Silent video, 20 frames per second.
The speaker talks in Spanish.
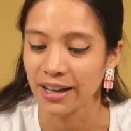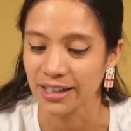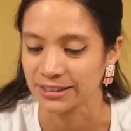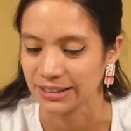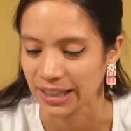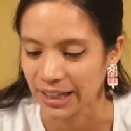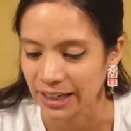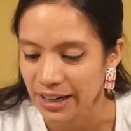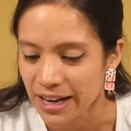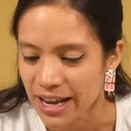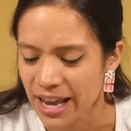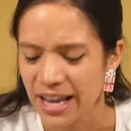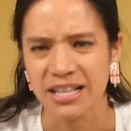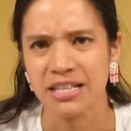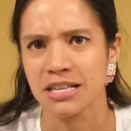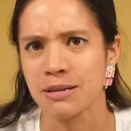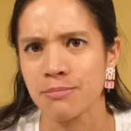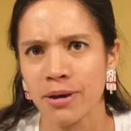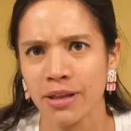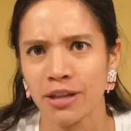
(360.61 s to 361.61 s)
que estar
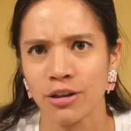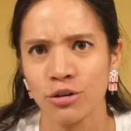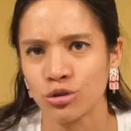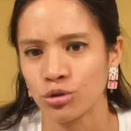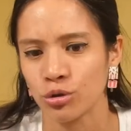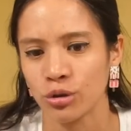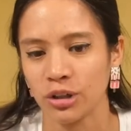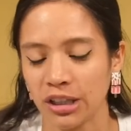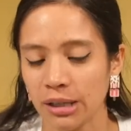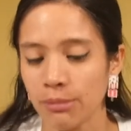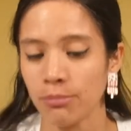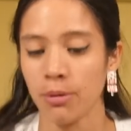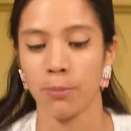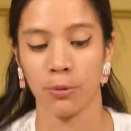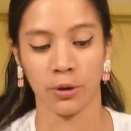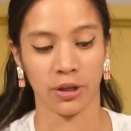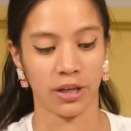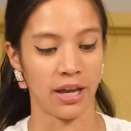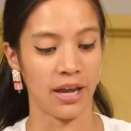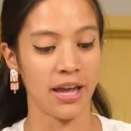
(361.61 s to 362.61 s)
encima de ellos todo el tiempo,
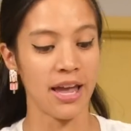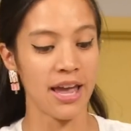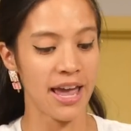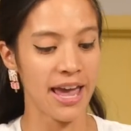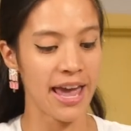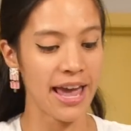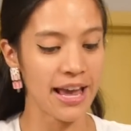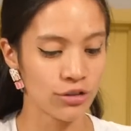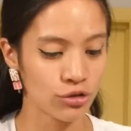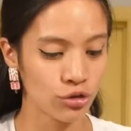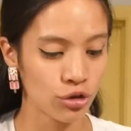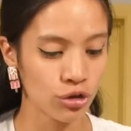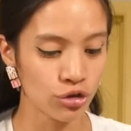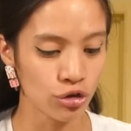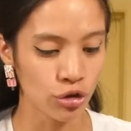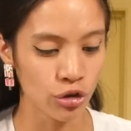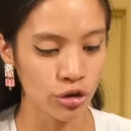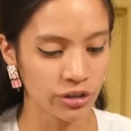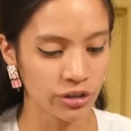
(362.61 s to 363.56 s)
porque estos son